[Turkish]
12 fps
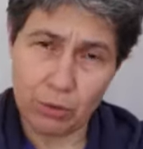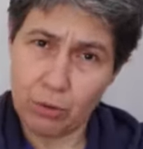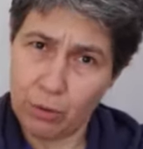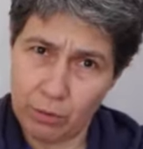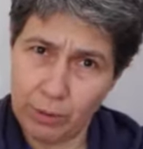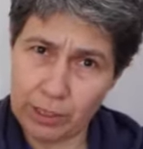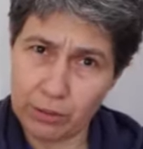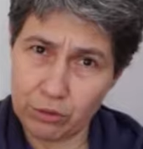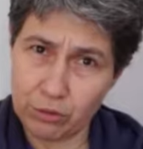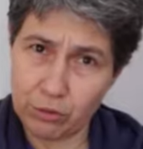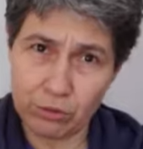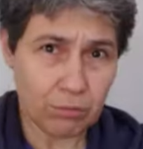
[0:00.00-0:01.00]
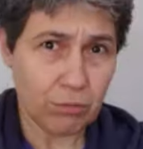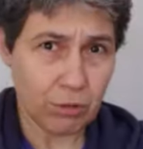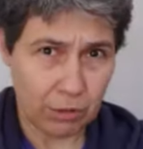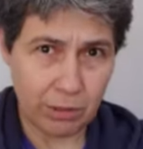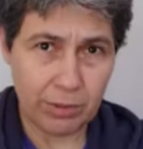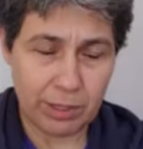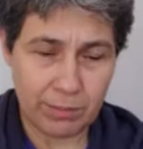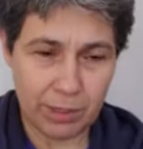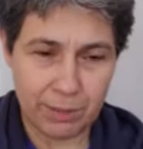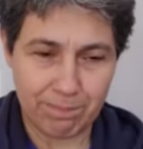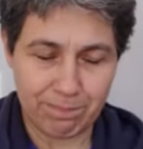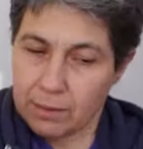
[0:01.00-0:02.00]
olmak istiyorum. Olabilir
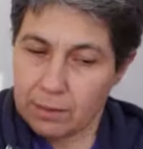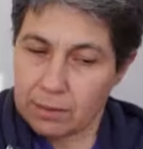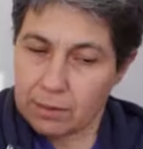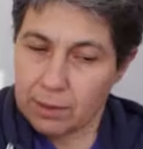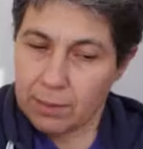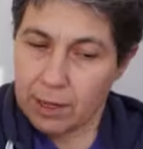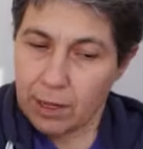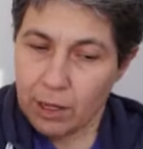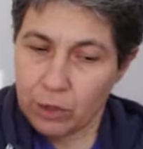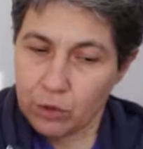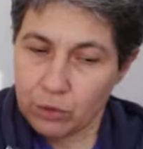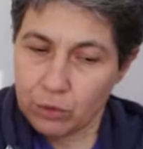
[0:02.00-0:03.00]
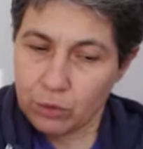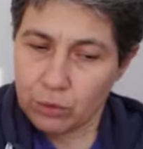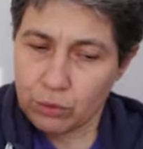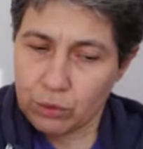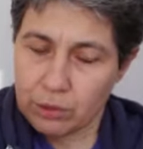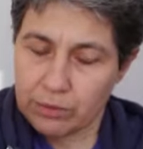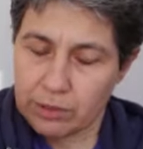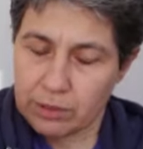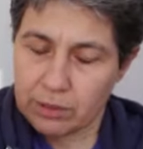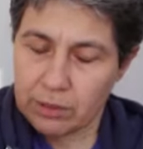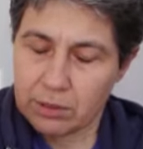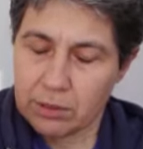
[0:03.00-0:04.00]
miyim? Sabah kalkıyorsunuz
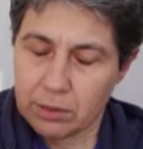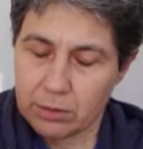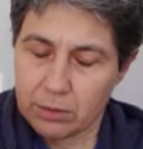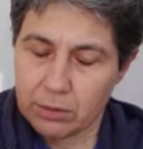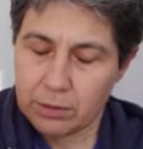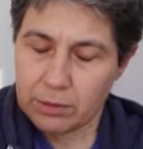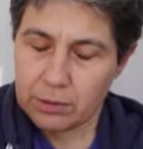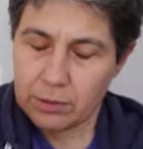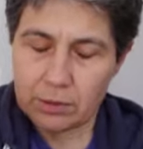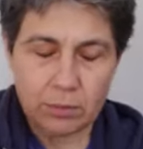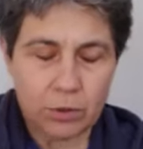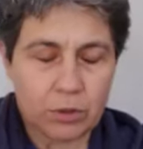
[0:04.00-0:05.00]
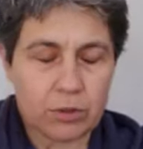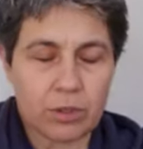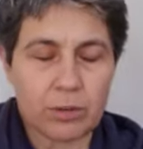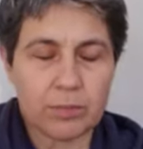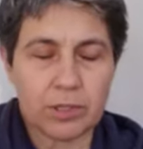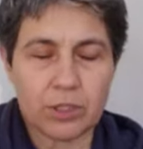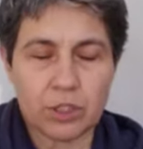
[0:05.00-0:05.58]
kafanızda 801. idim 91.